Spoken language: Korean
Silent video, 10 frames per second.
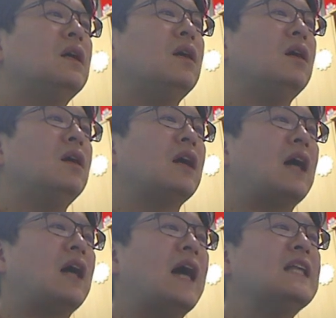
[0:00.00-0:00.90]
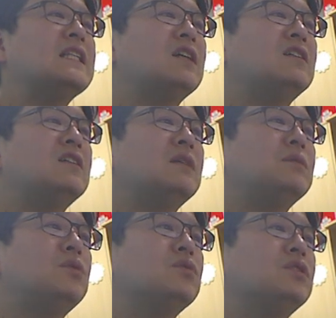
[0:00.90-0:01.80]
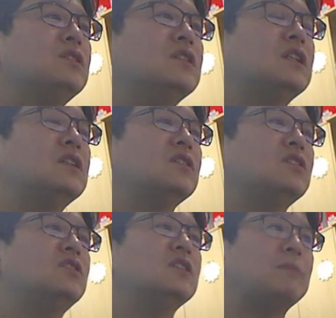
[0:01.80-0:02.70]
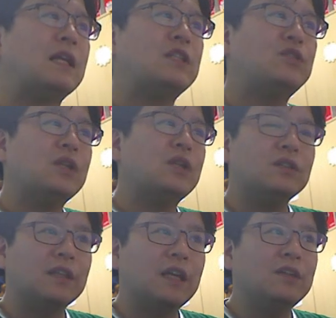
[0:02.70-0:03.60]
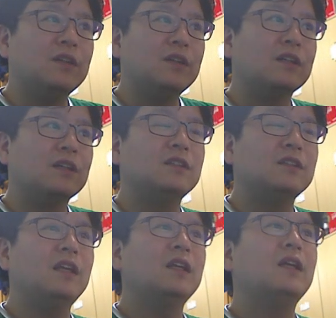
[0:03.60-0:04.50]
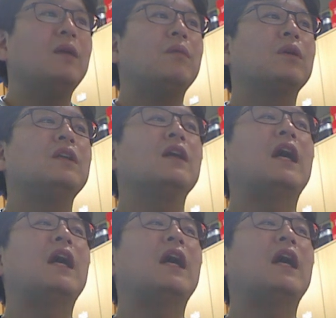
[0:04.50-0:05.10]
어, 강한 자극을 하면 통증을 느끼는 거죠. 즉 마취에서는 깬 거예요. 그런데 그냥